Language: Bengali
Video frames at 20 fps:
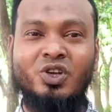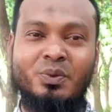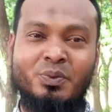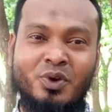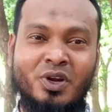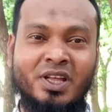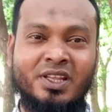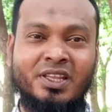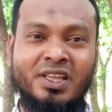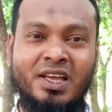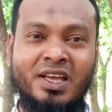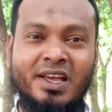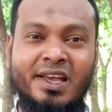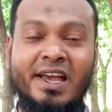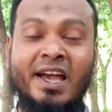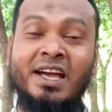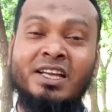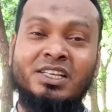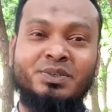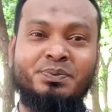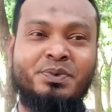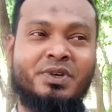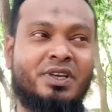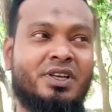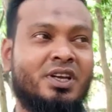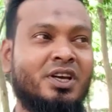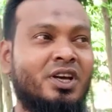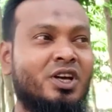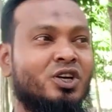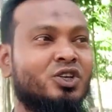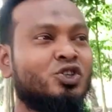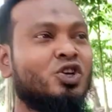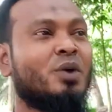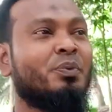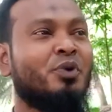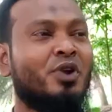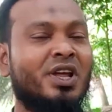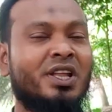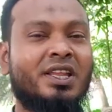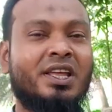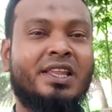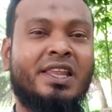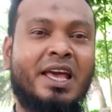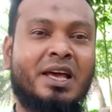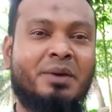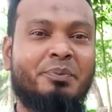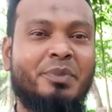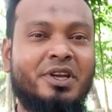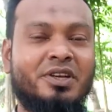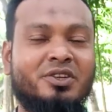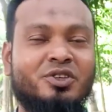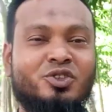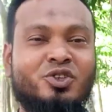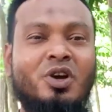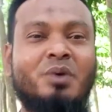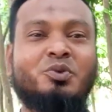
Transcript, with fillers: সফলতা আসবে সফলতা দেখবেন